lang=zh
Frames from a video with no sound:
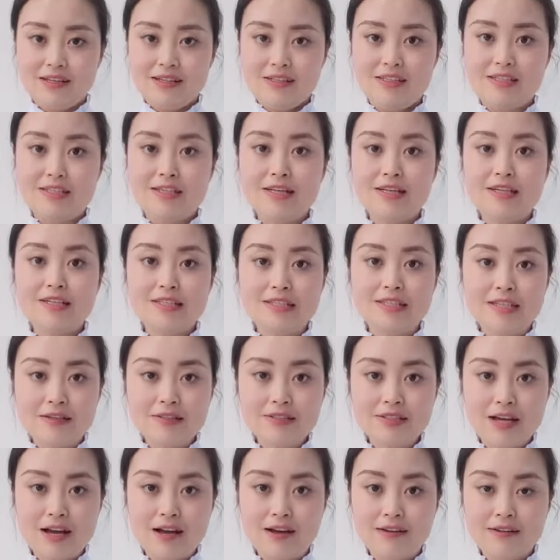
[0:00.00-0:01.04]
你可以想
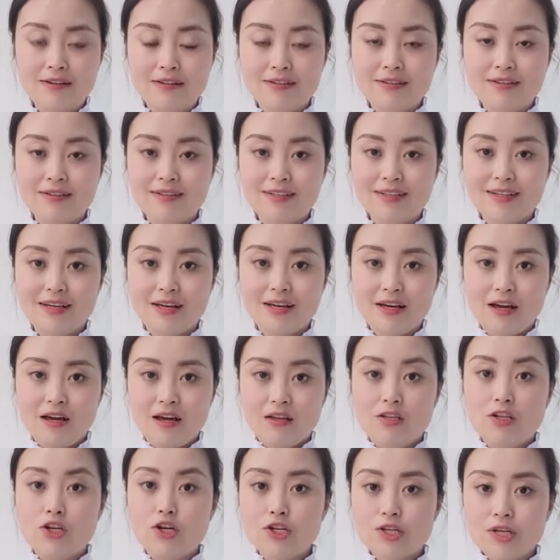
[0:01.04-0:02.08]
想，
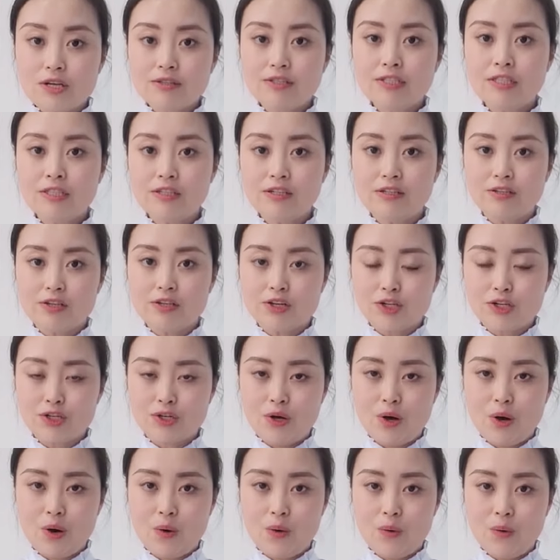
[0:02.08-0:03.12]
你生气的
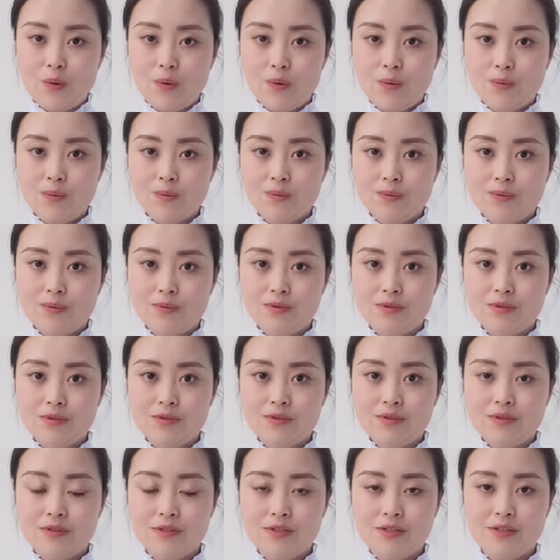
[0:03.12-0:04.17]
时候
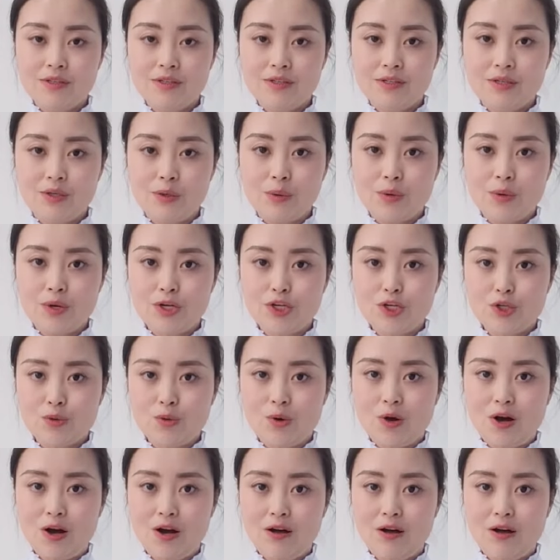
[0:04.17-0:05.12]
也会说